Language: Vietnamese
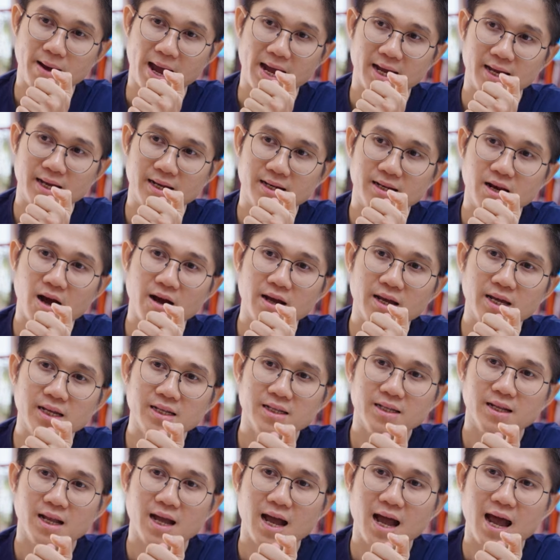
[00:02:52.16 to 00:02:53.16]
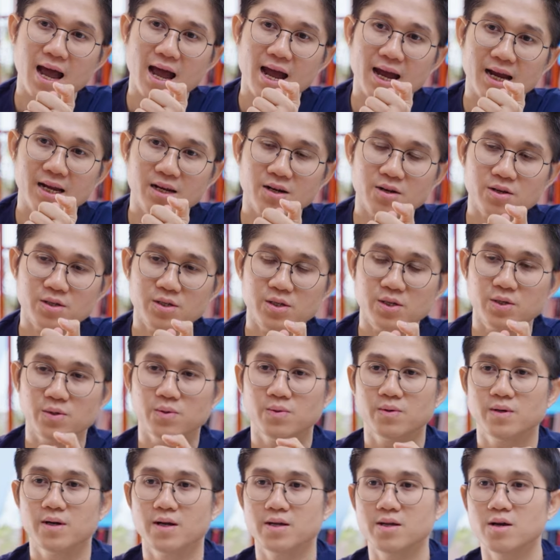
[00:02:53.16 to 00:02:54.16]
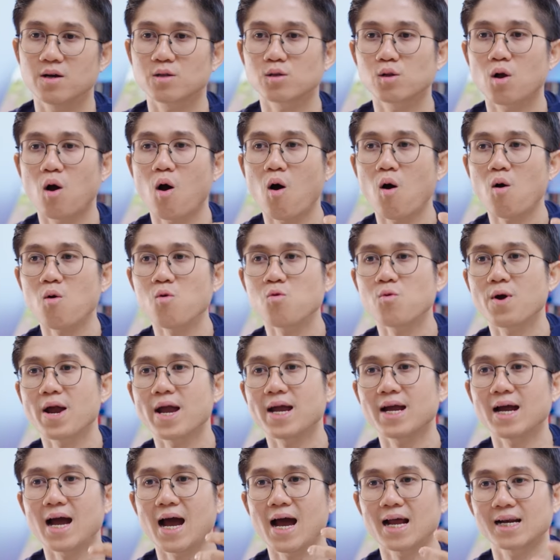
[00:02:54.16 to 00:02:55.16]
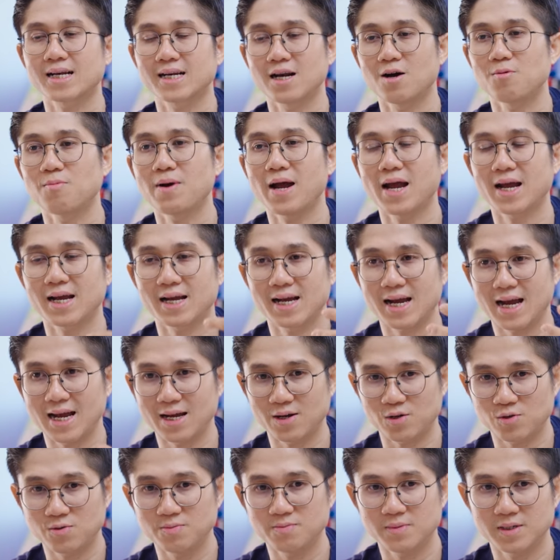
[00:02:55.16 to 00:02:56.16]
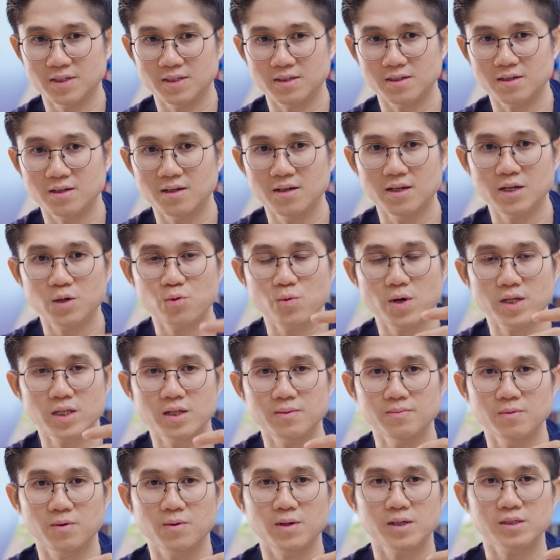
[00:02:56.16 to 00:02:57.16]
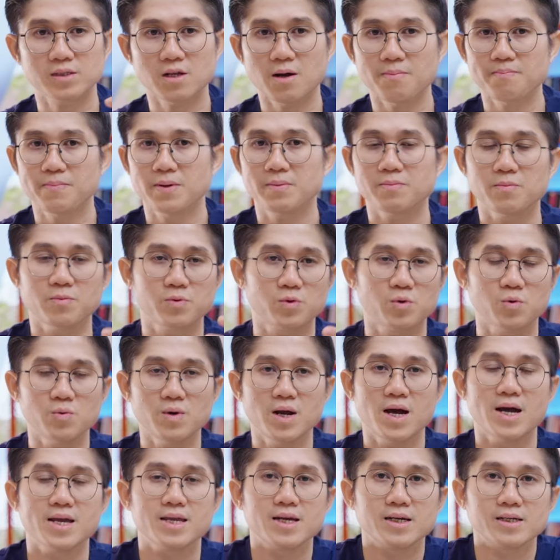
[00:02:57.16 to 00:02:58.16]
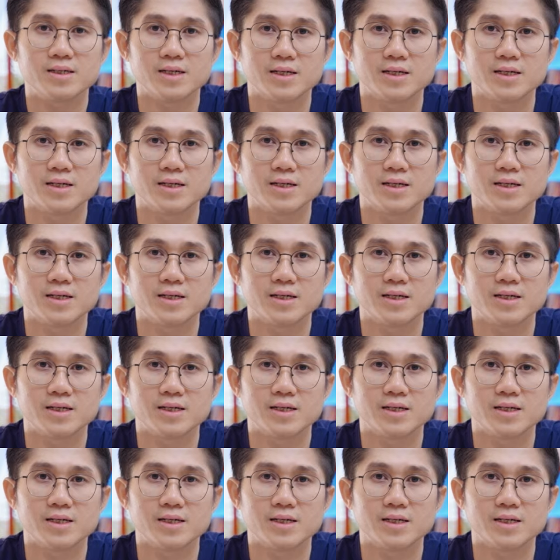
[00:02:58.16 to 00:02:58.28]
Bạn nói ít hay nói nhiều là do thói quen hành động hàng ngày của mình có liên quan tới một cái topic, một chủ đề nhất